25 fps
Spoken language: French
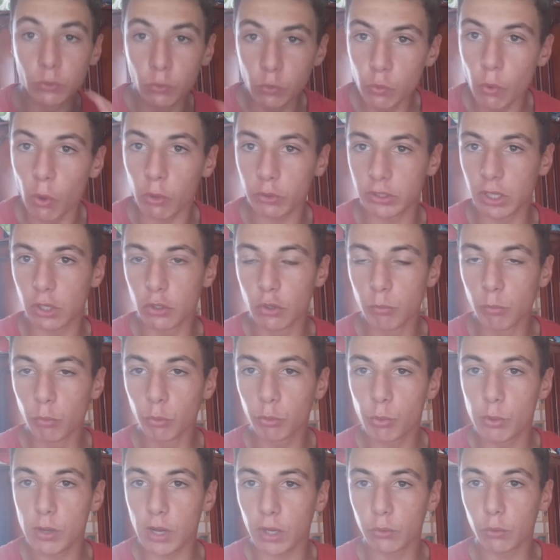ou en salle de
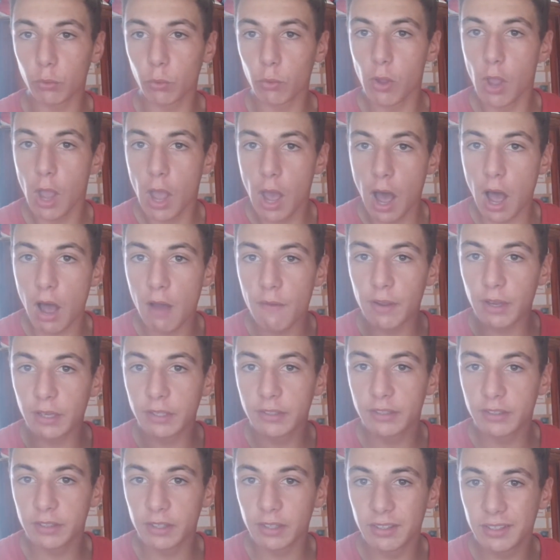musculation
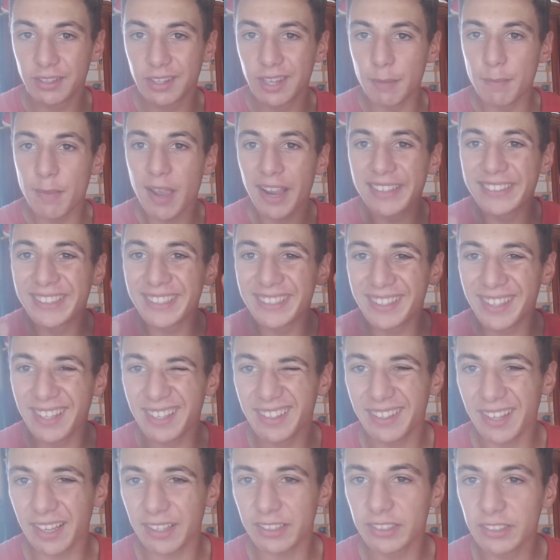avec ce qui est bien que ces
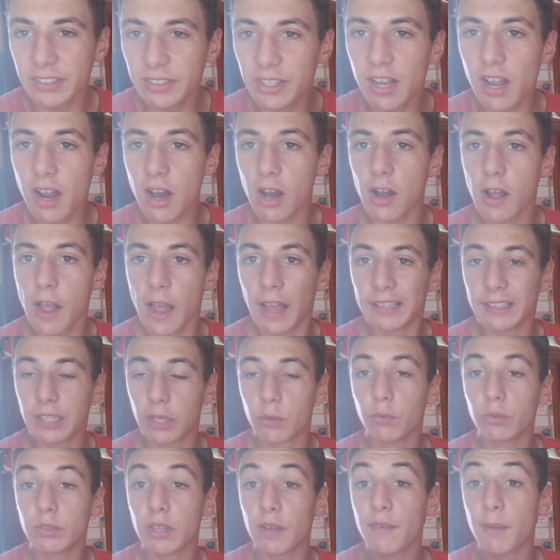exercices là
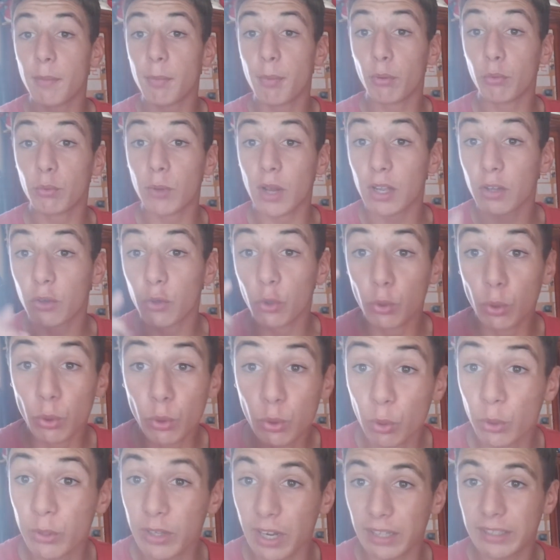c'est que vous avez besoin que de
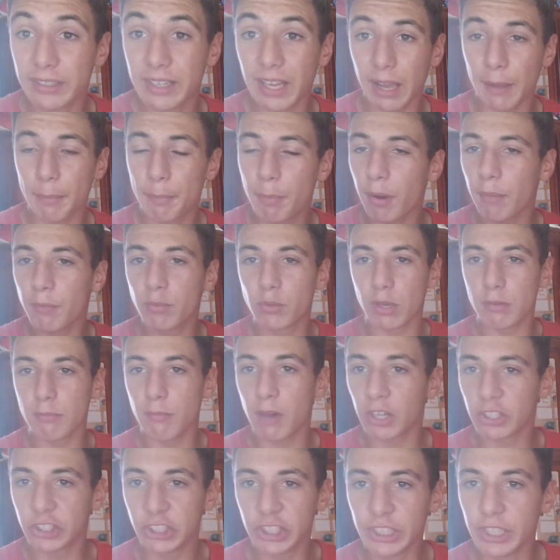deux haltères pas besoin de
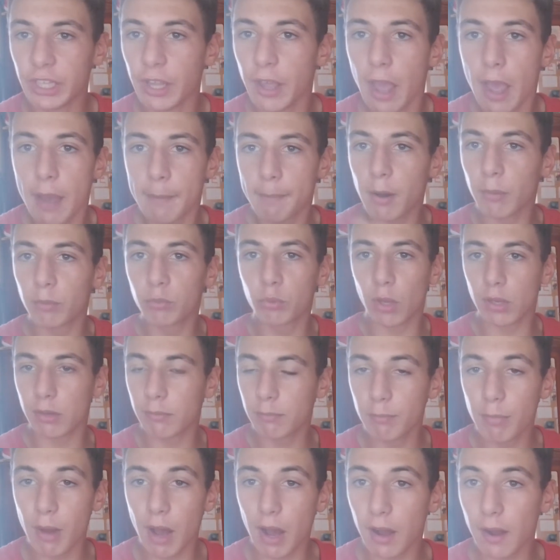machine pas besoin
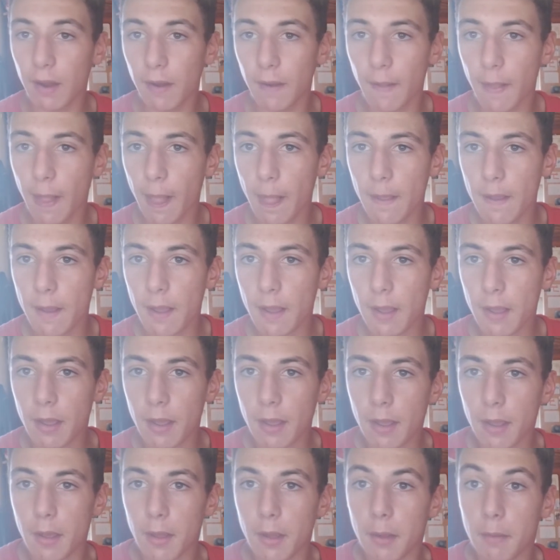de barre
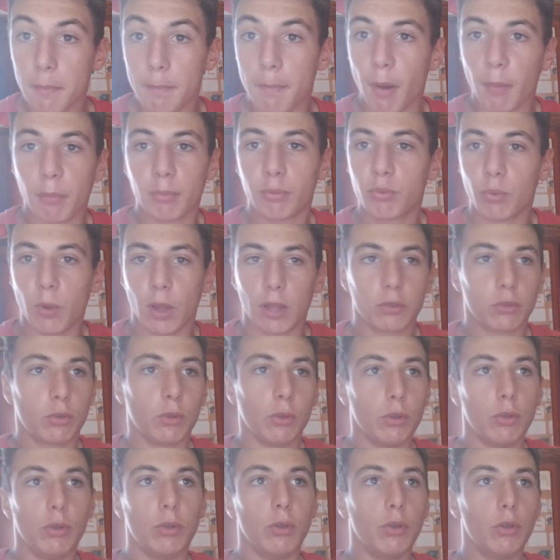pas besoin
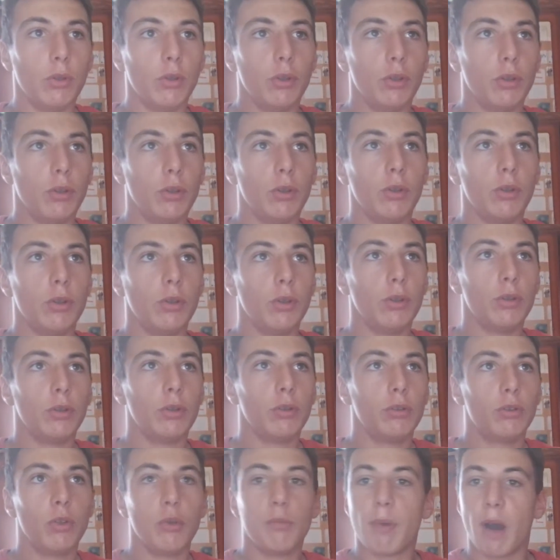
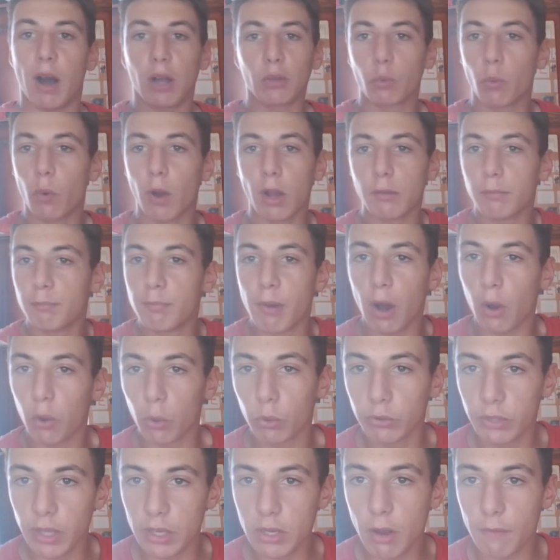de, de barre droite, barre
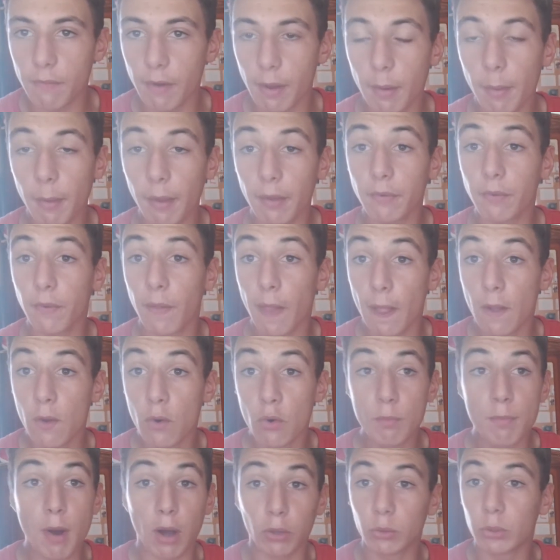Z, enfin bref,
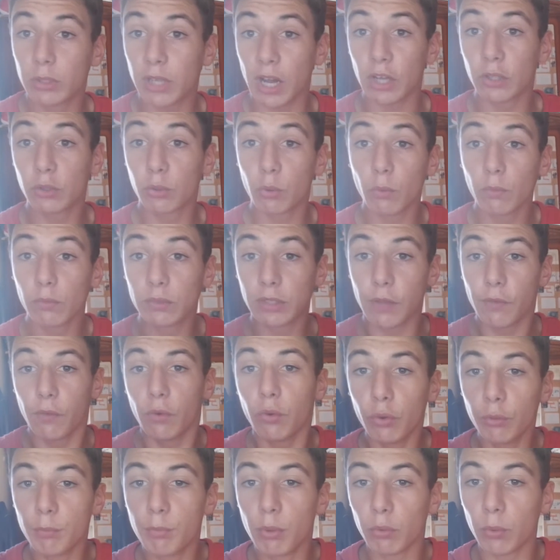ou barre de traction, vous
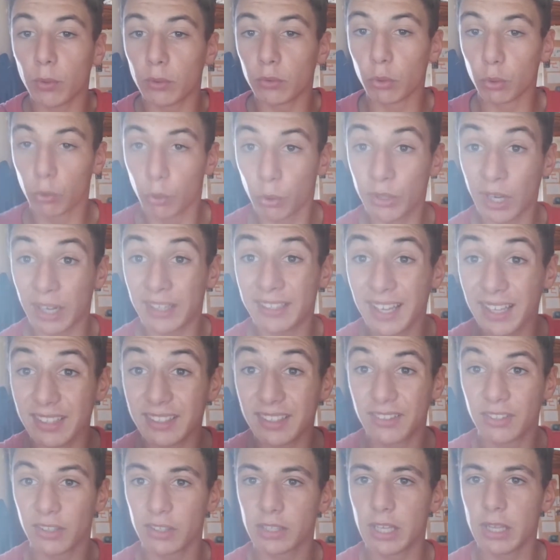avez juste besoin de deux haltères,
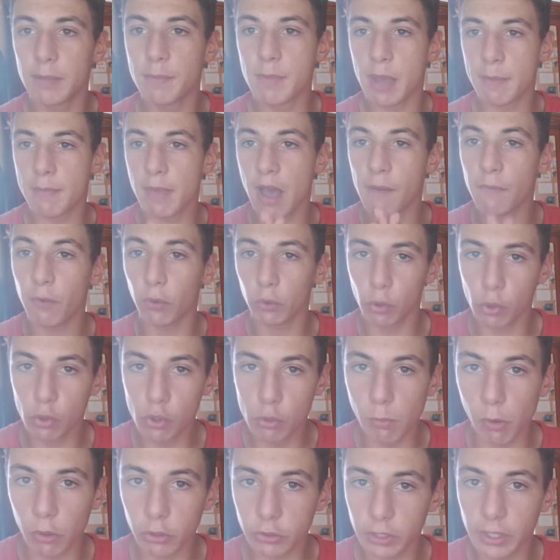c'est ça qui est bien. Mais avant de
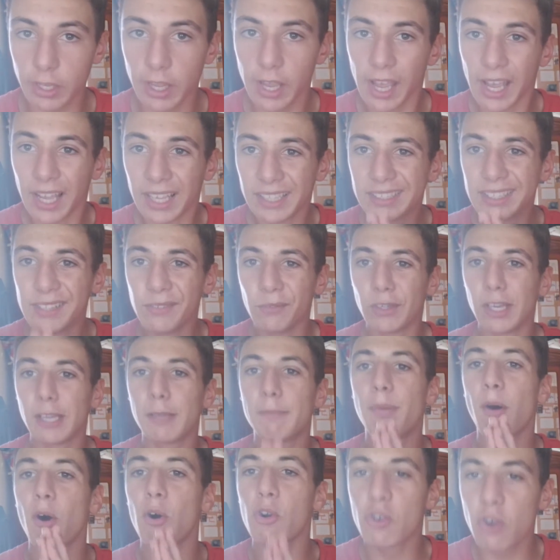commencer, si vous
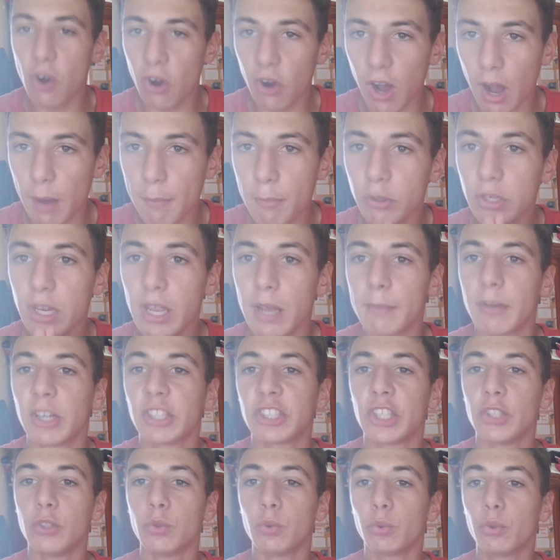n'êtes pas encore abonné à ma
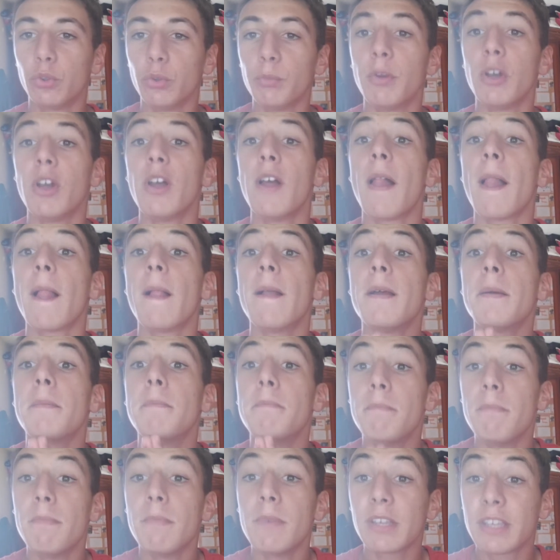chaîne YouTube,
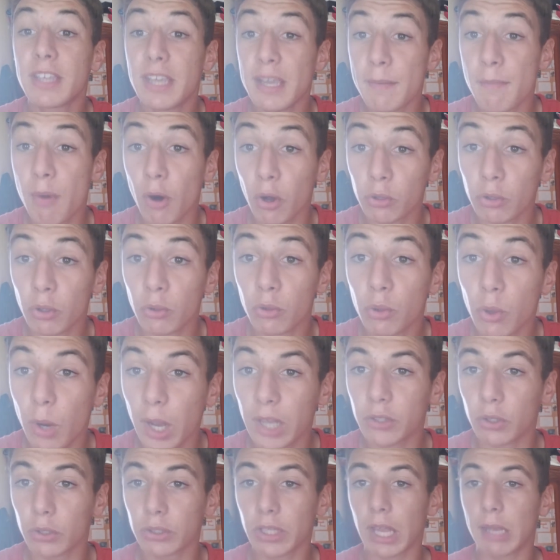qui est Brandon
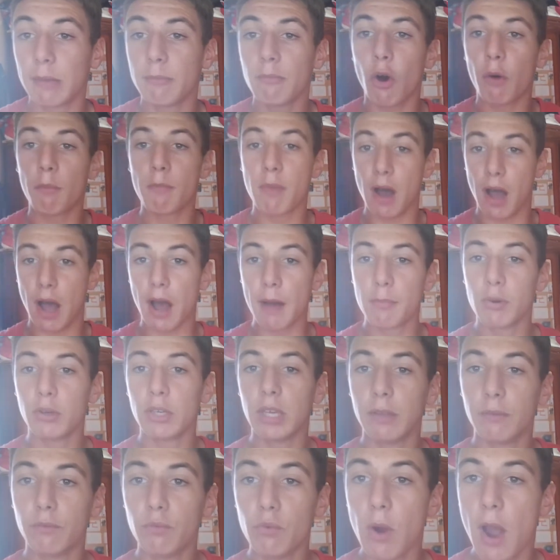Torres Entraînement, bah,
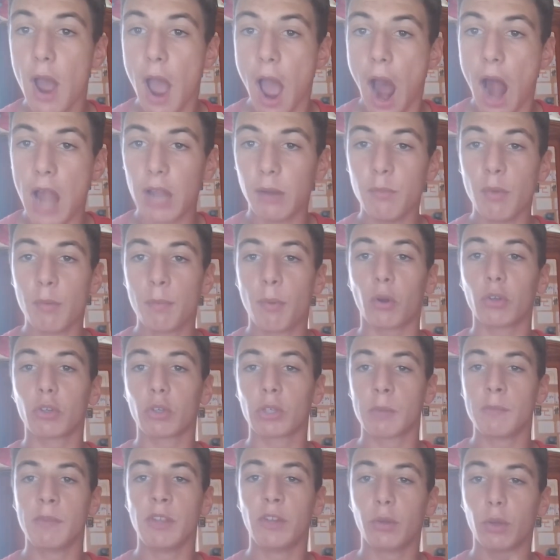abonnez-vous, allez me prendre
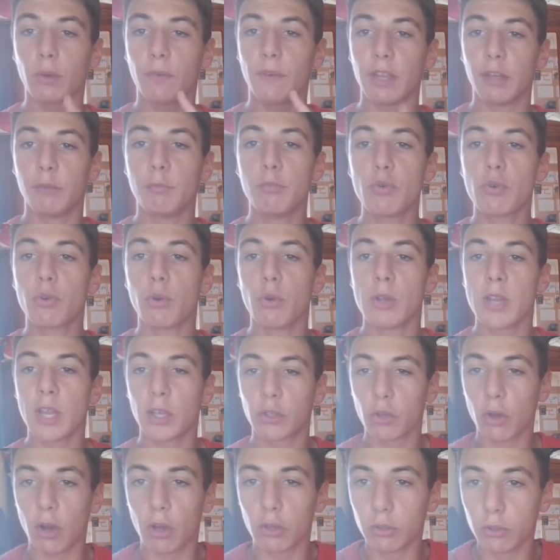un ami sur Facebook, le
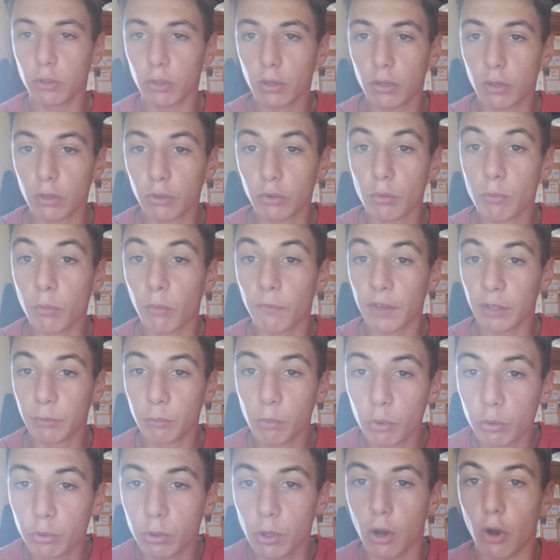lien sera, de mon
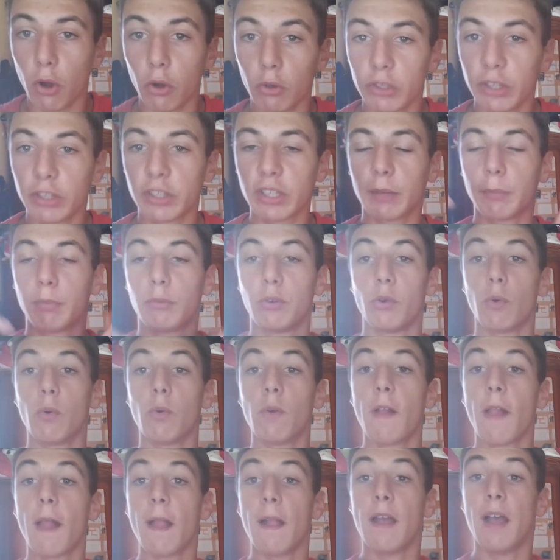Facebook sera en
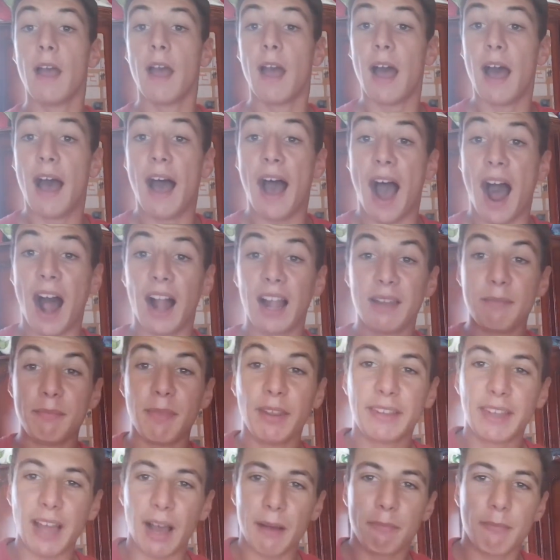description.
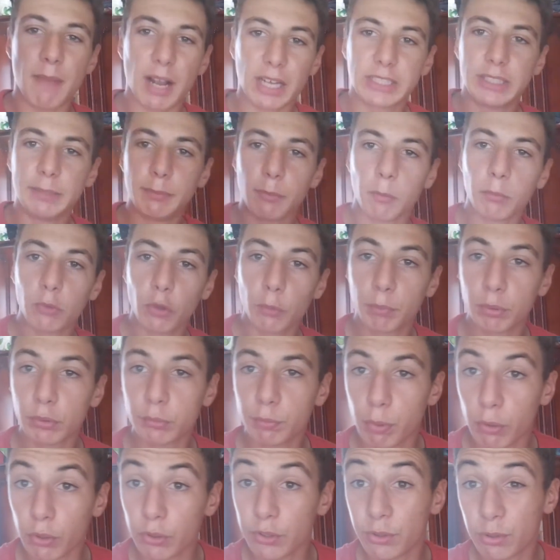Mettez un maximum de
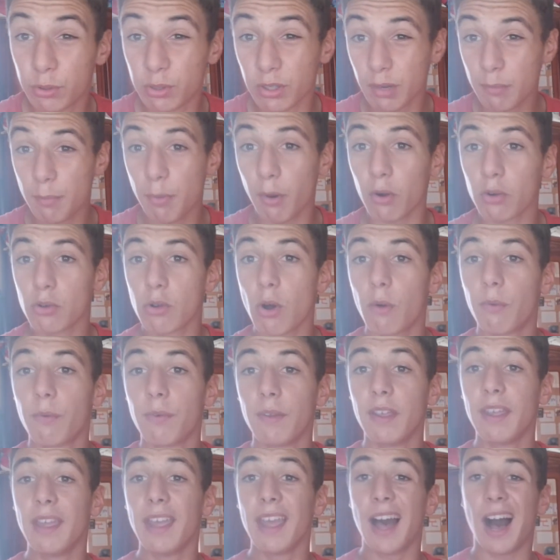pouces bleus si ce n'est pas encore
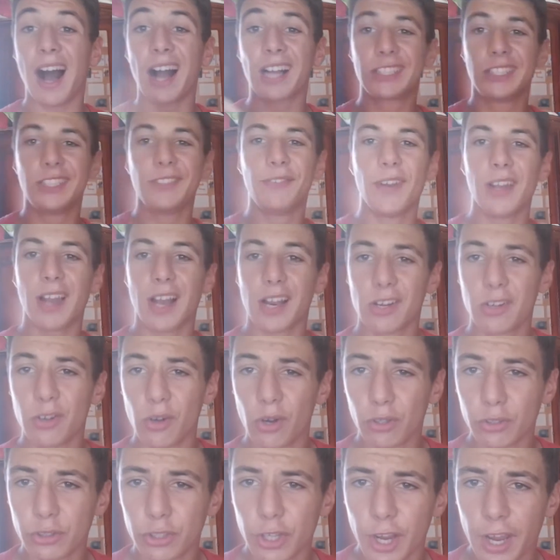fait, activez la
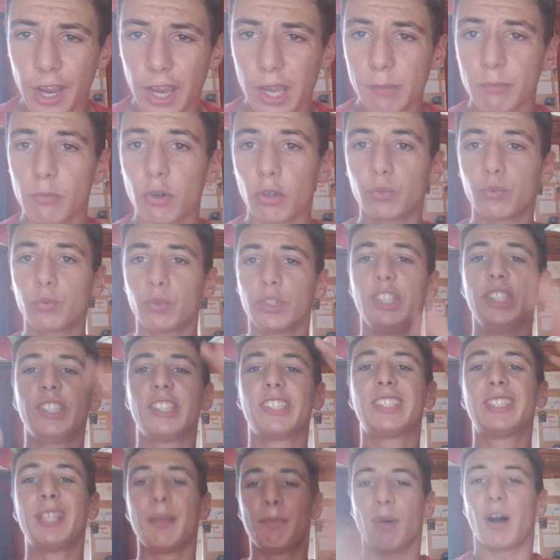cloche, et moi je vous dis
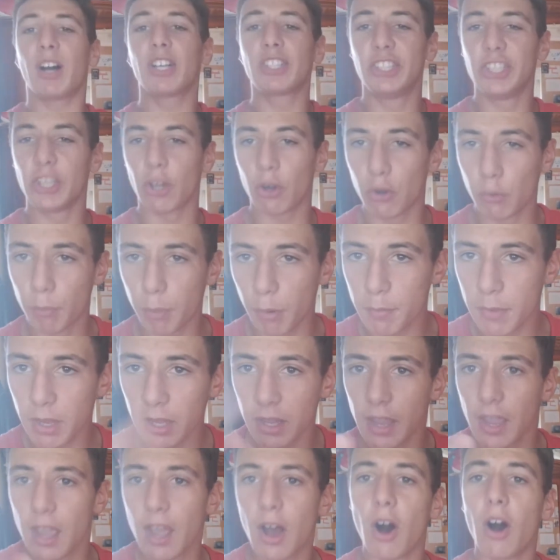c'est parti. Alors, le premier